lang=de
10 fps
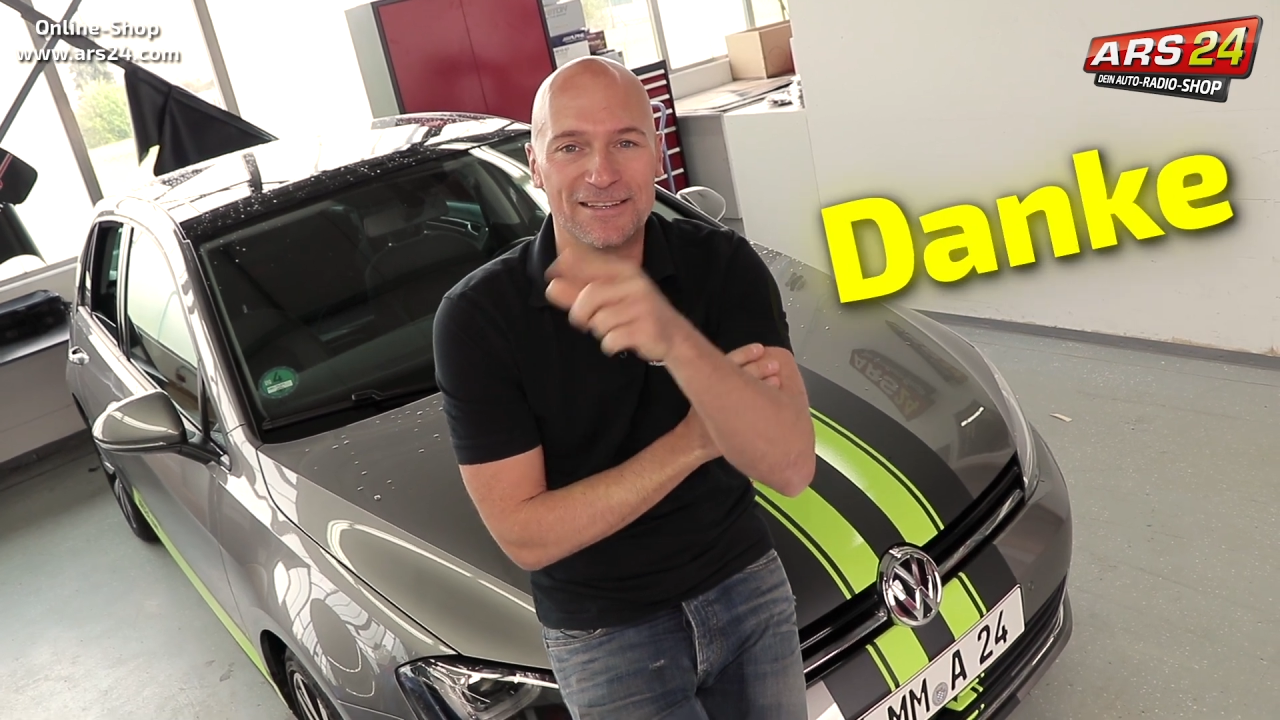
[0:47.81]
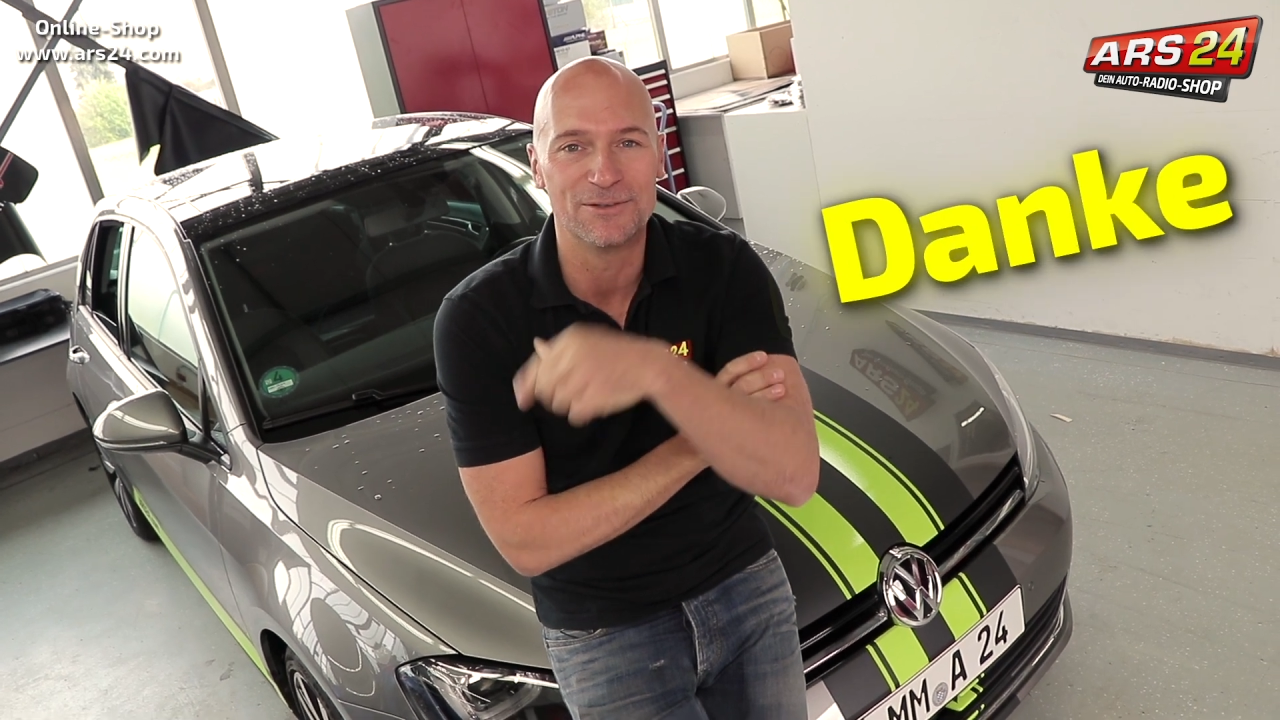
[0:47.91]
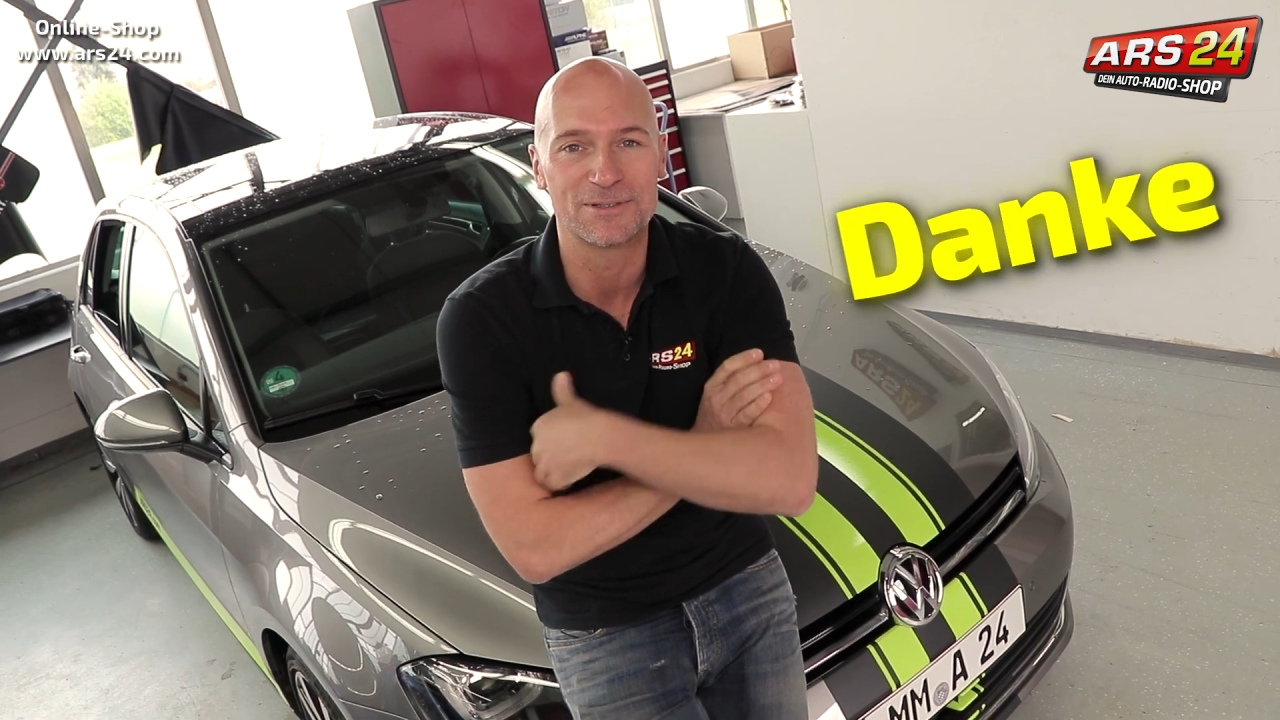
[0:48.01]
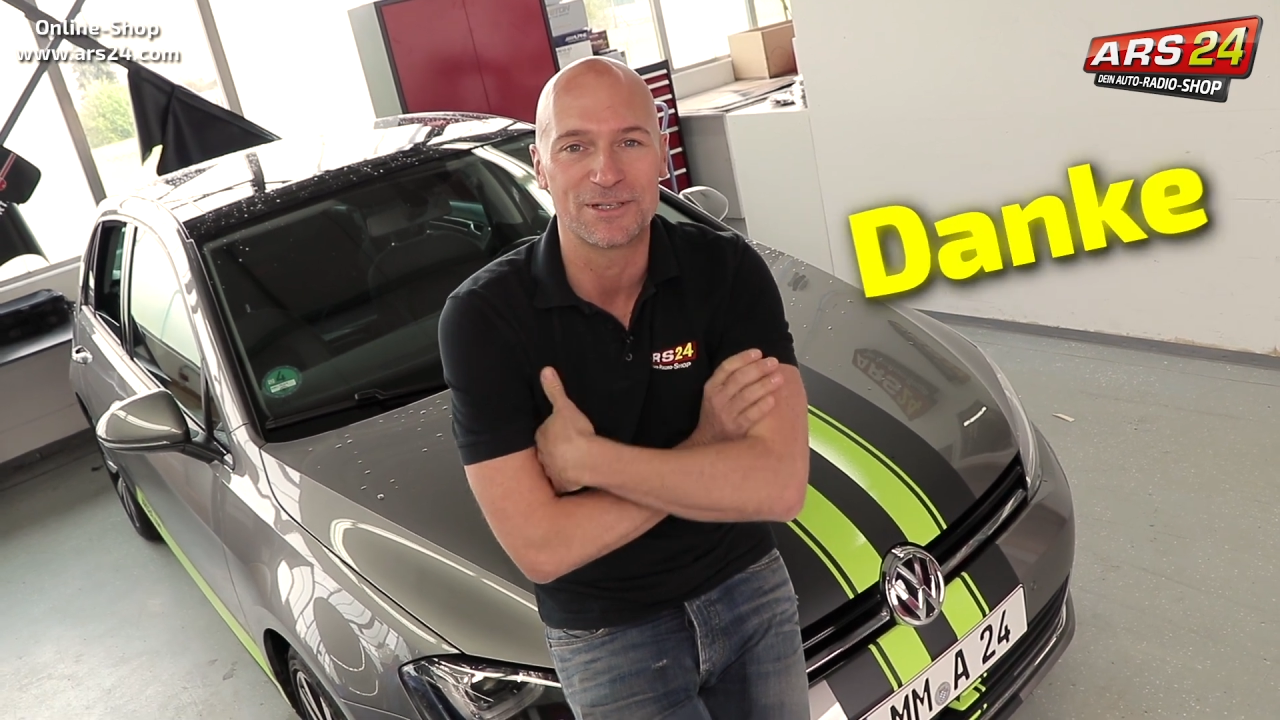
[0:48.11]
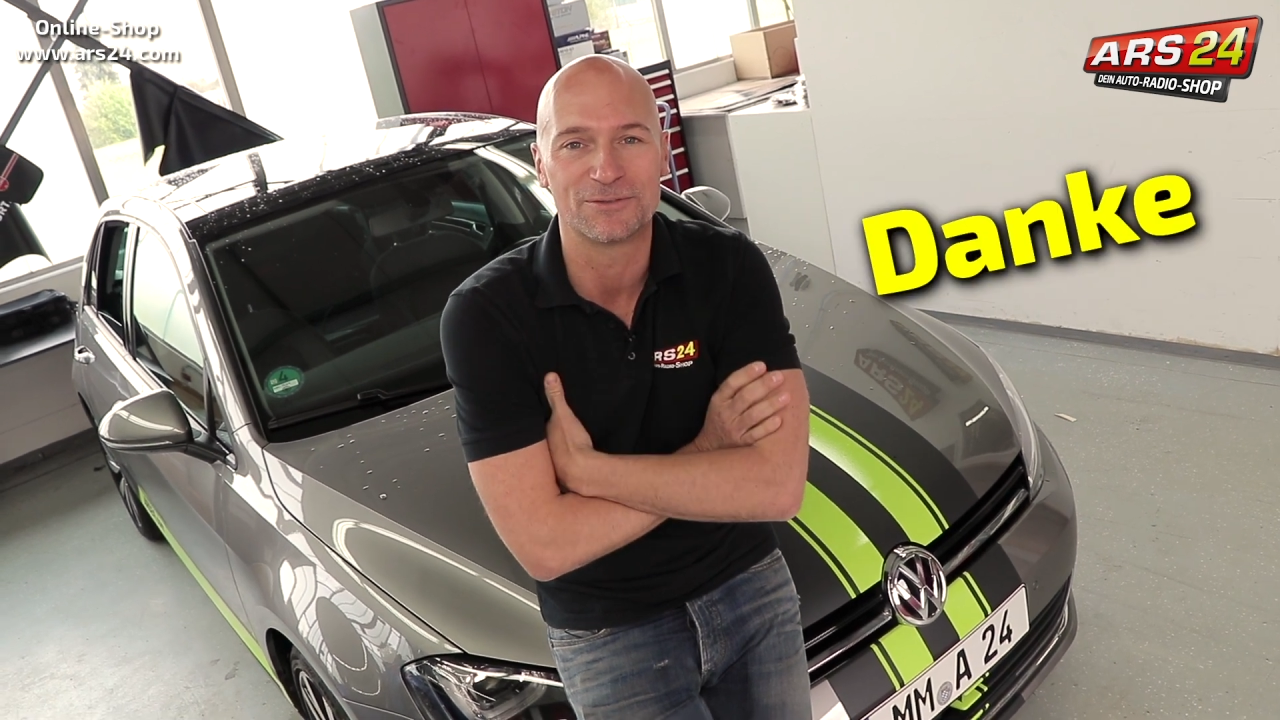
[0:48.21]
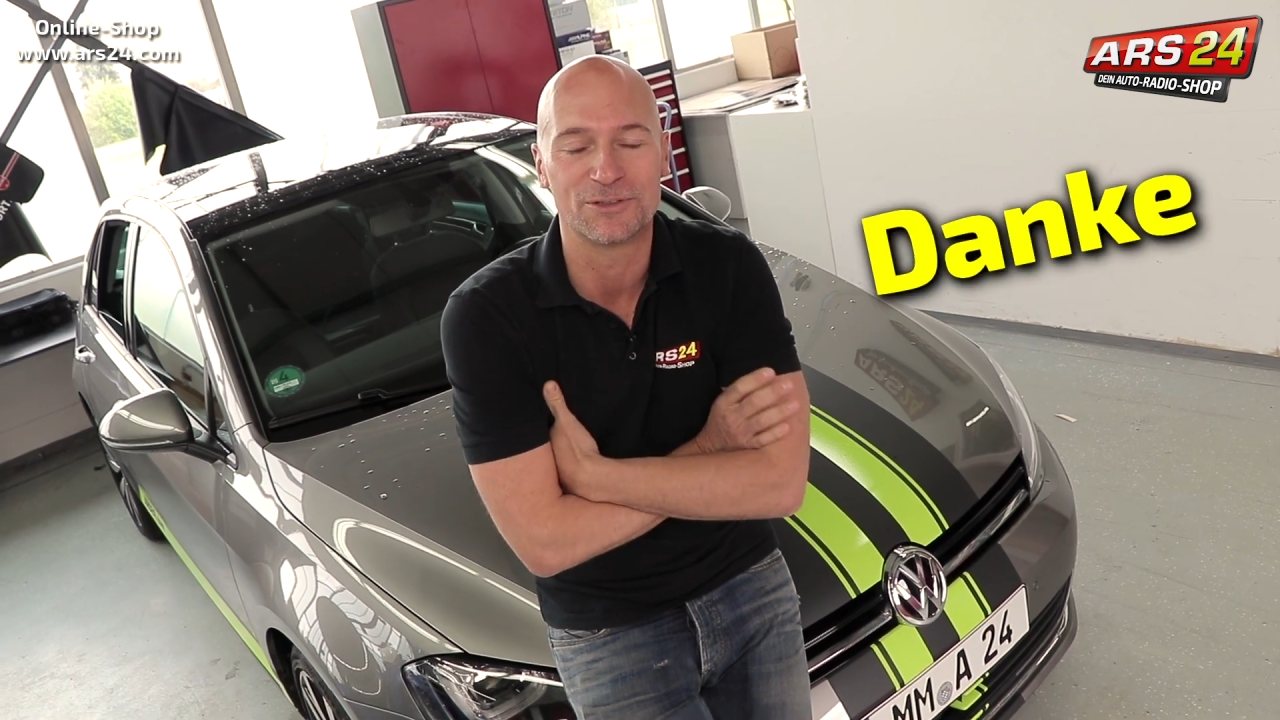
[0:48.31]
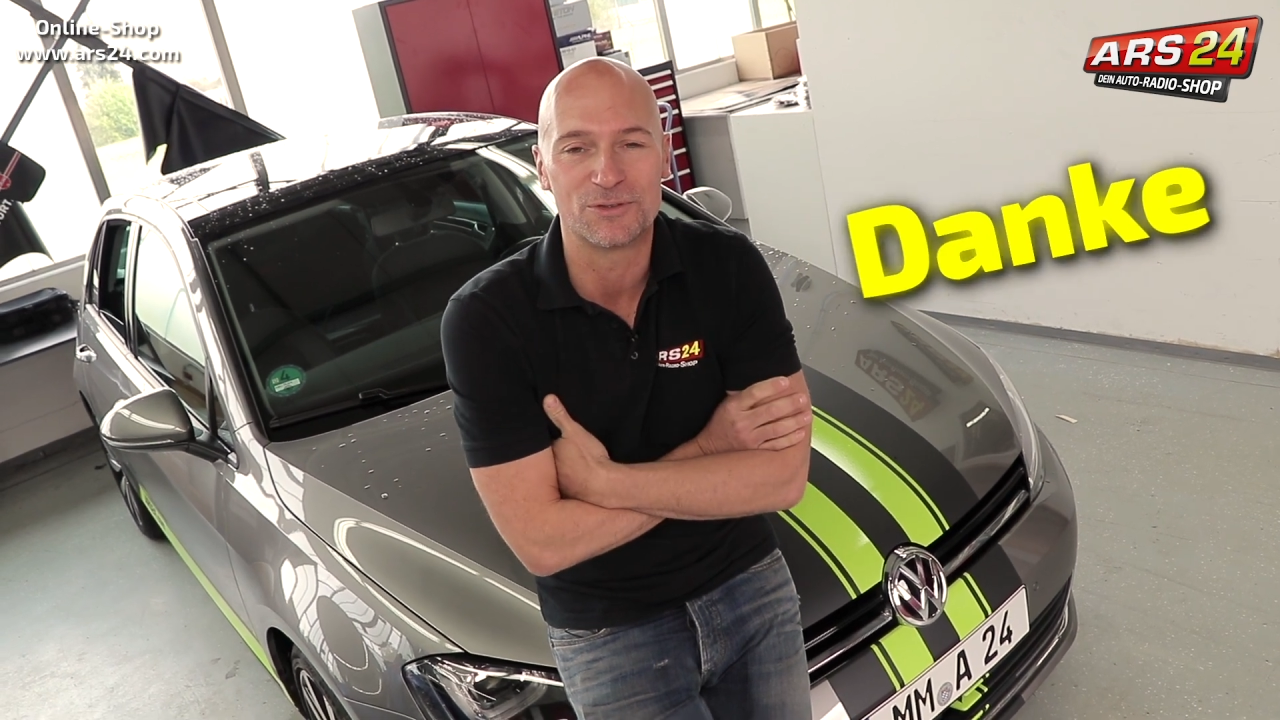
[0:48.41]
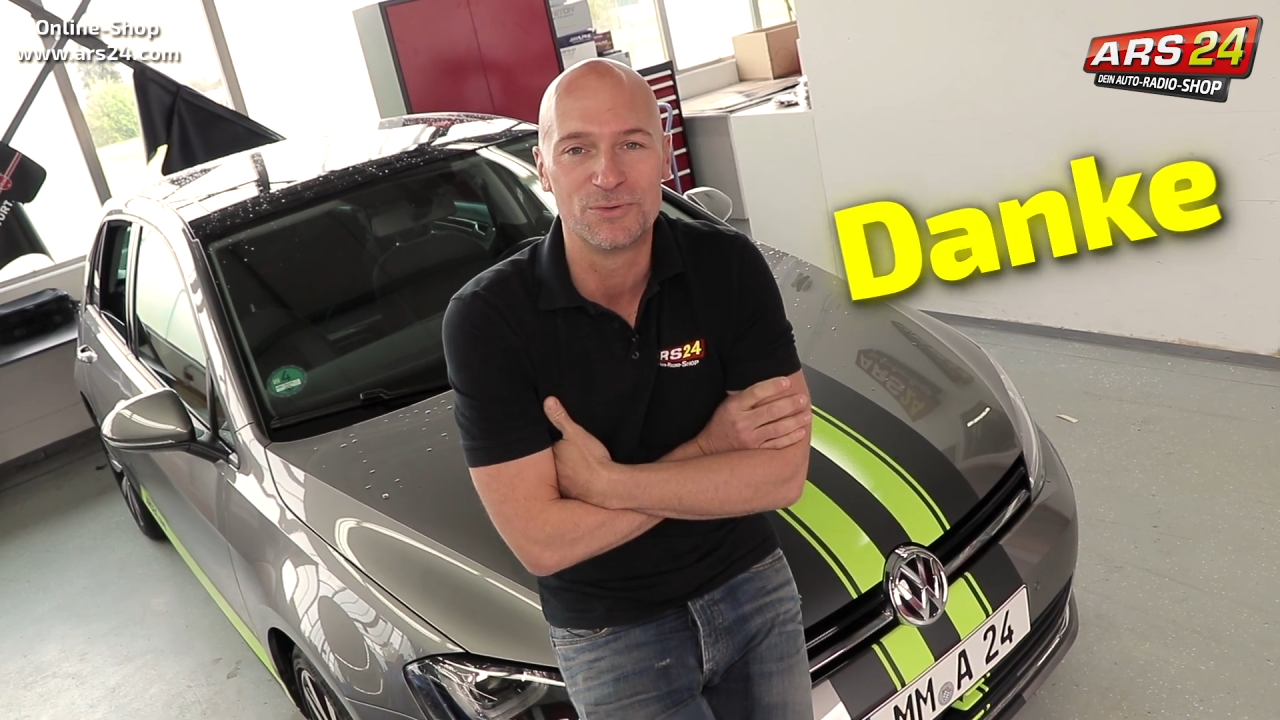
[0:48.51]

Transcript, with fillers: die uns auf der